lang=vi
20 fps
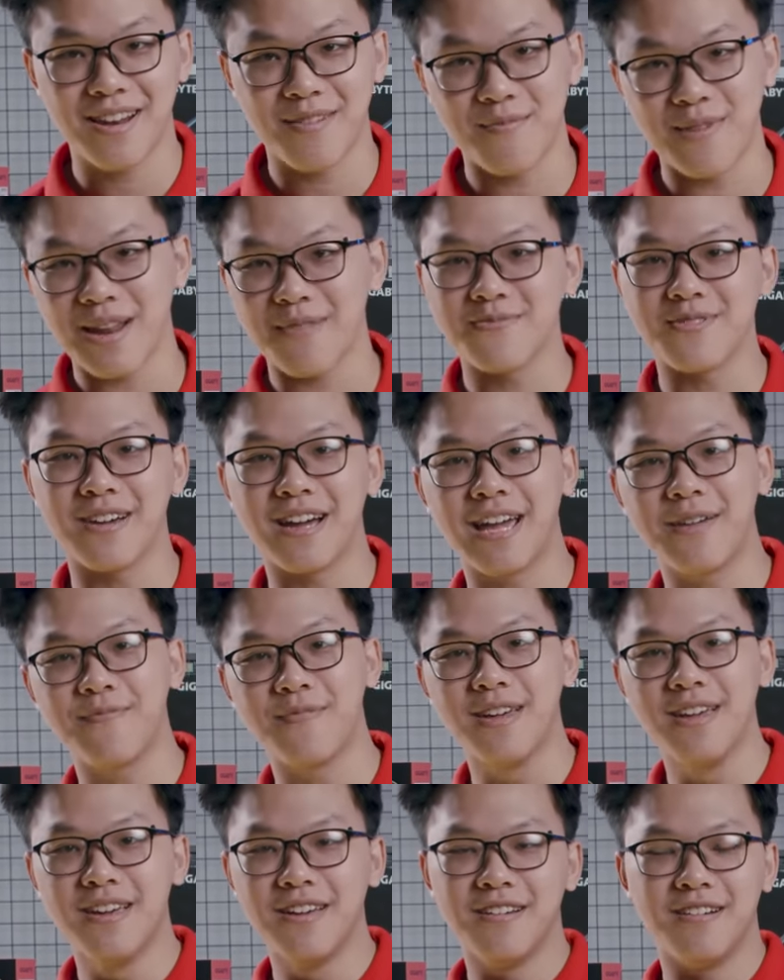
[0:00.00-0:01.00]
là 15 tựa game
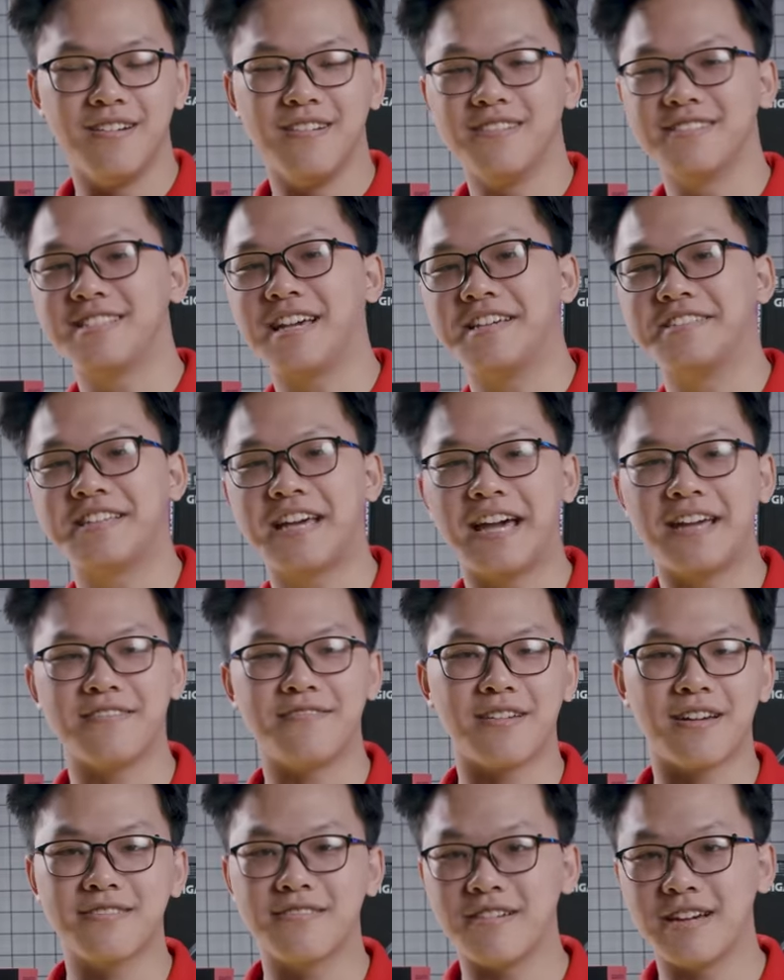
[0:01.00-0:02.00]
uh, trải dài từ
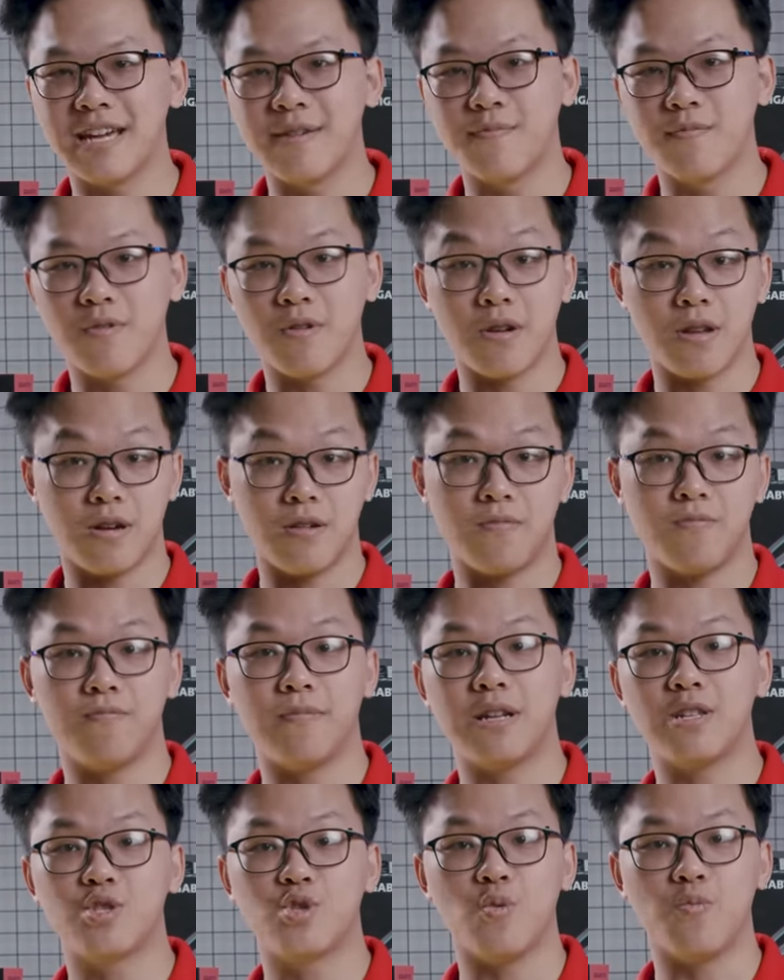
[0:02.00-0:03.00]
các tựa game gọi là
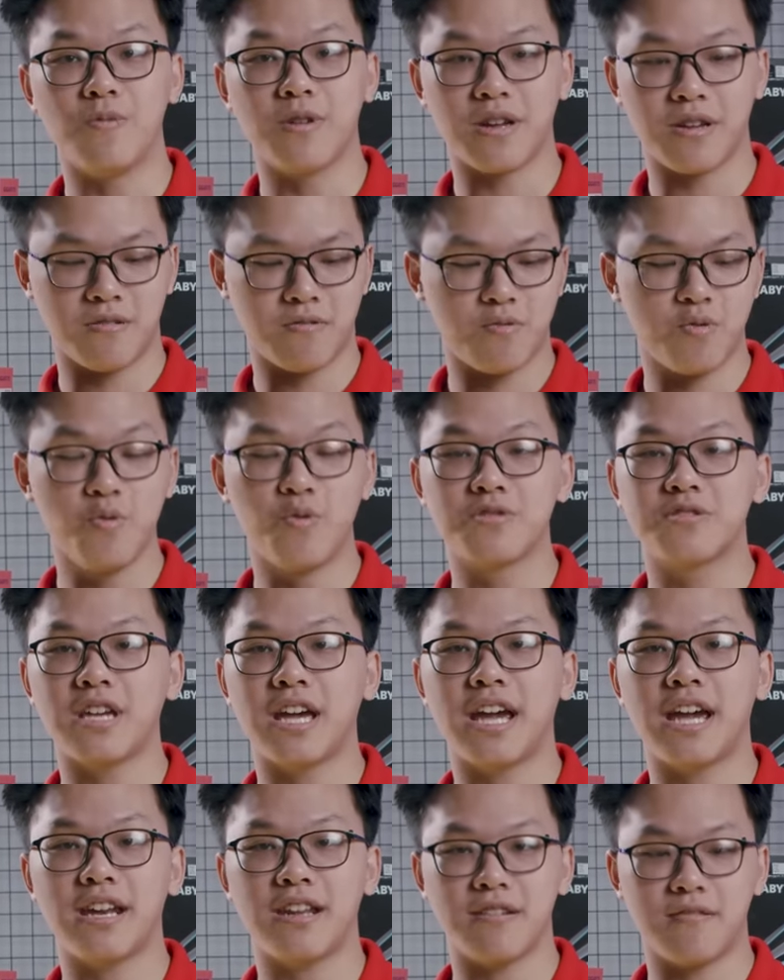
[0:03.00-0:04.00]
bắn súng này, đua
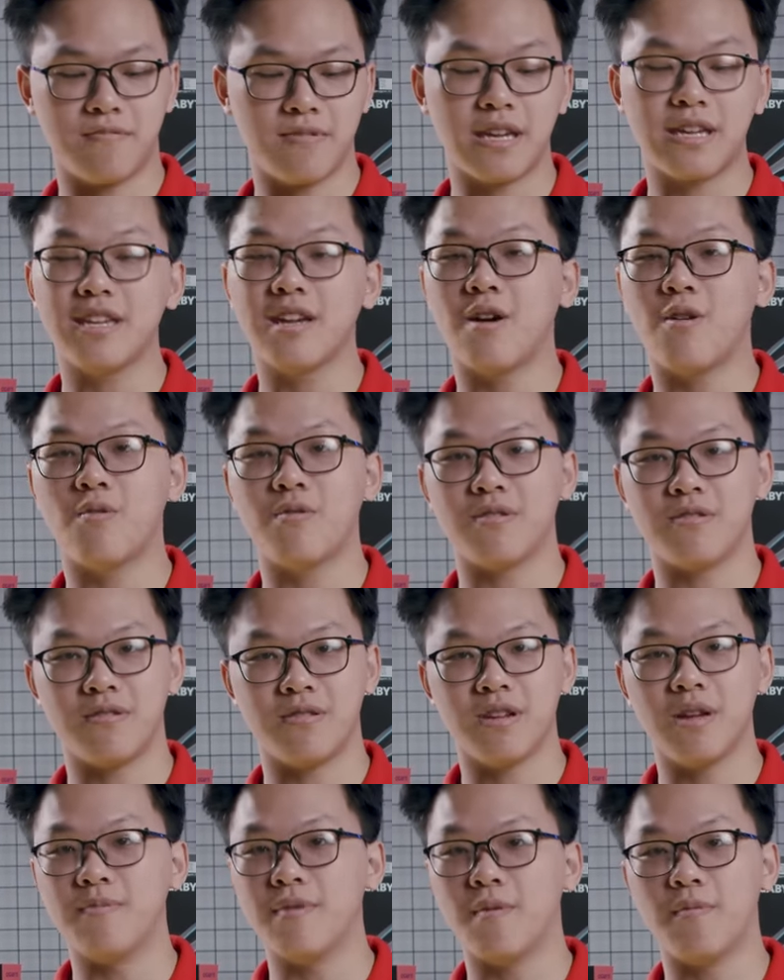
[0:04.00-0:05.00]
xe này, đánh nhau này,
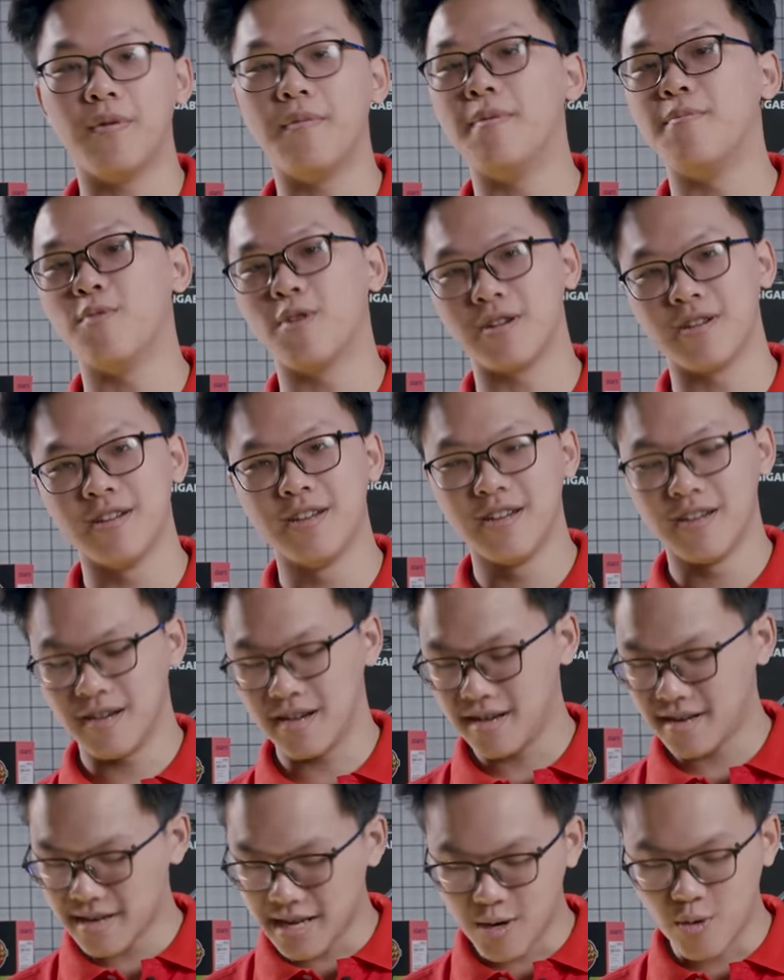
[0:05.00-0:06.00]
đâm nhau mầm mầm luôn.
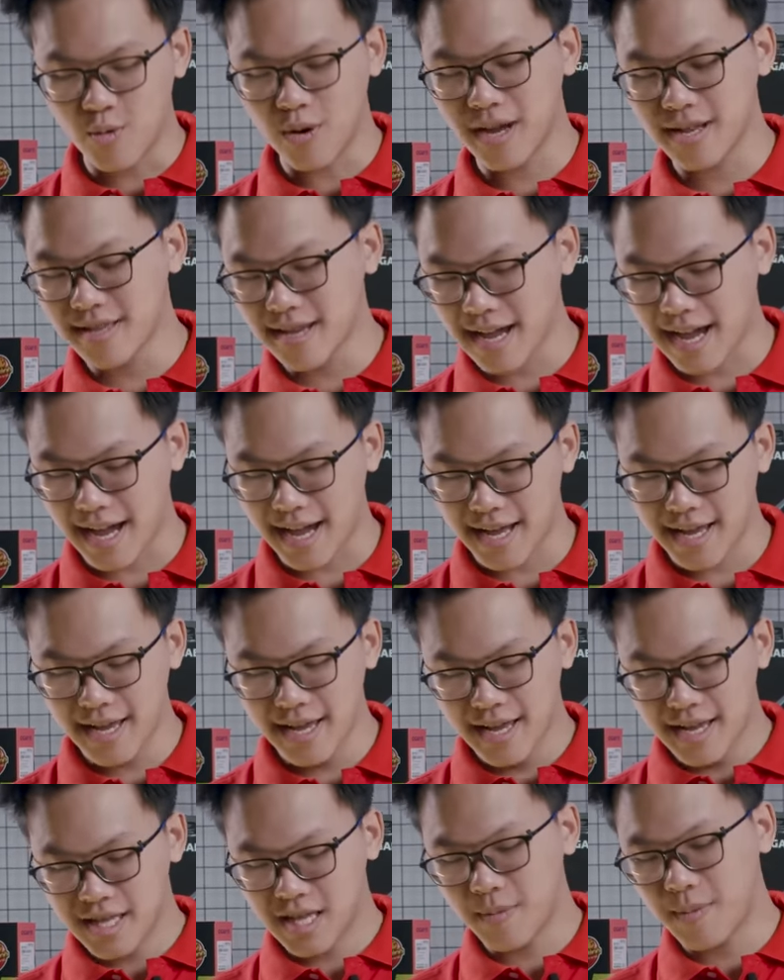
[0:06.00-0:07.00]
Đấy, đầy đủ hết tất cả.
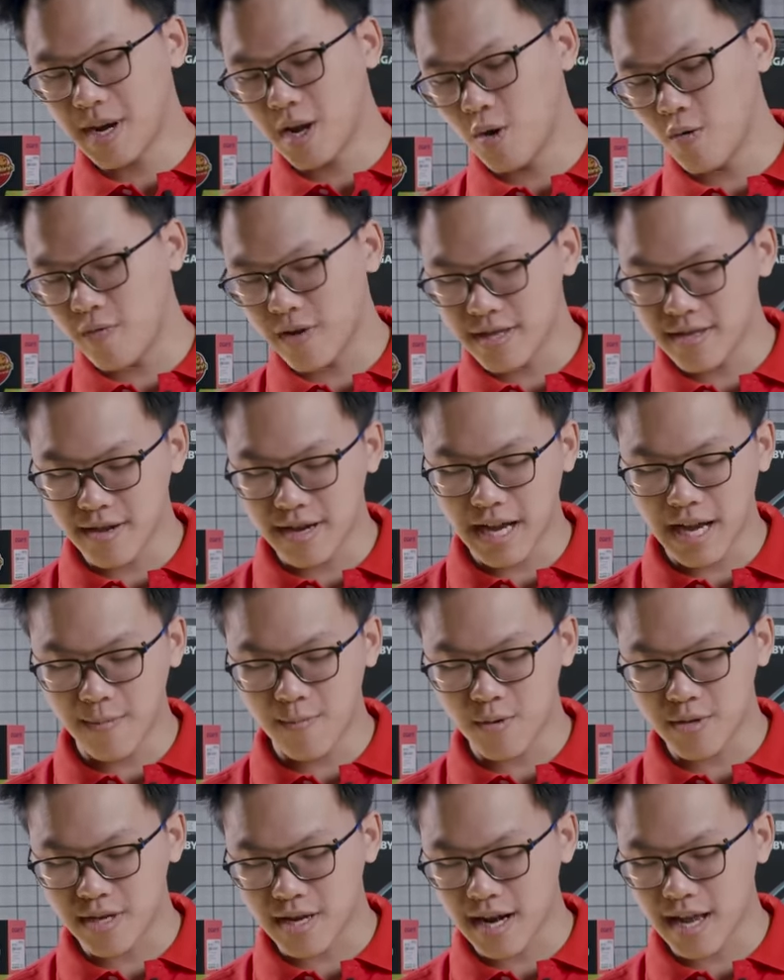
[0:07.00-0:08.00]
Thì bắt đầu với tựa game
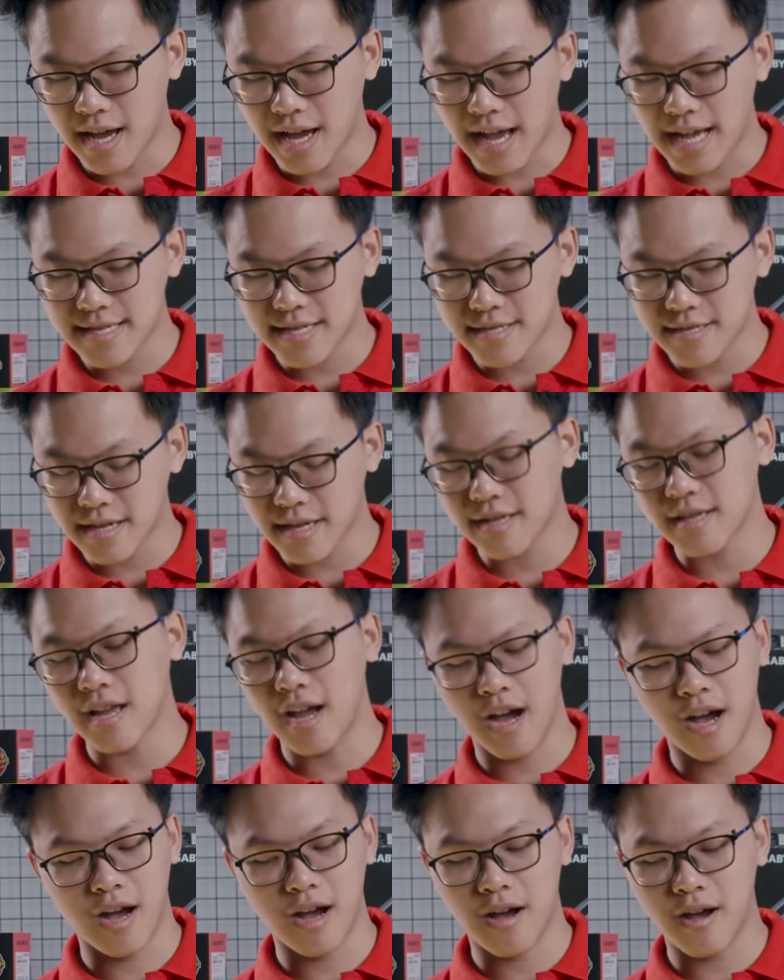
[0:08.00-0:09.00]
đó chính là Asset,
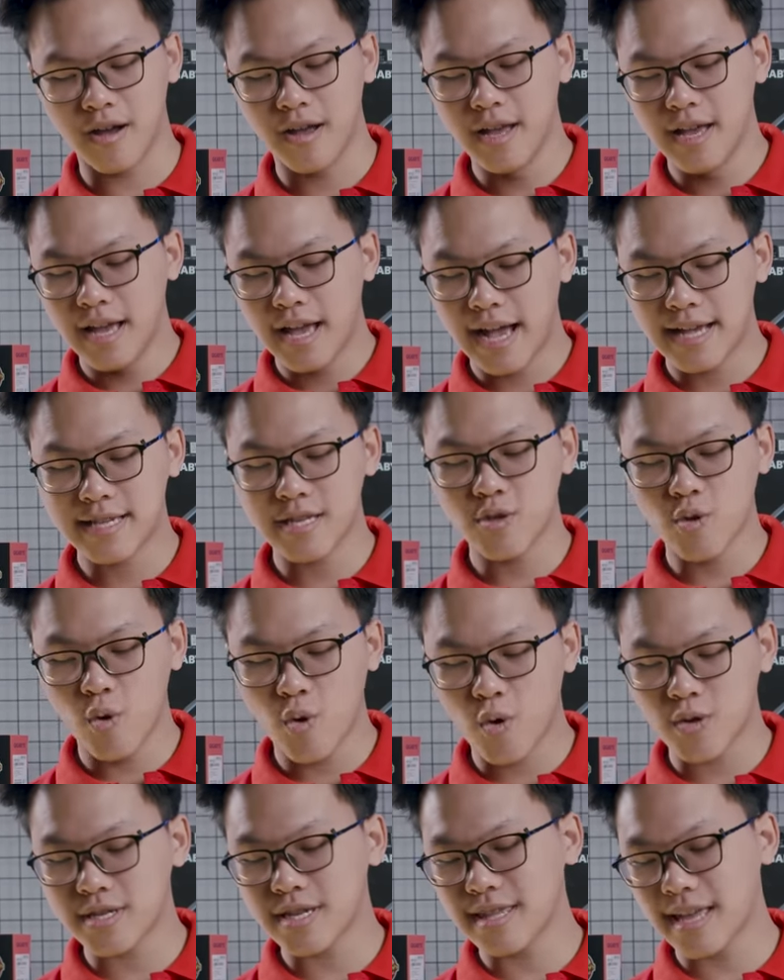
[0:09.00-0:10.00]
uh, Assetto ờ,
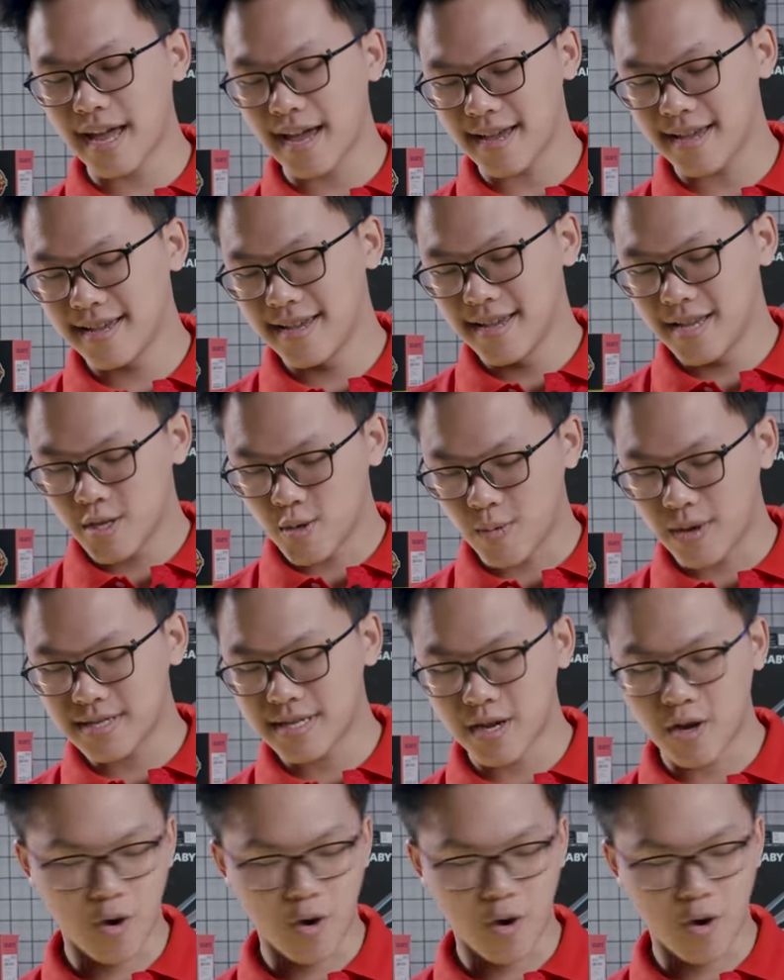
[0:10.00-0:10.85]
Corsetta chúng ta sẽ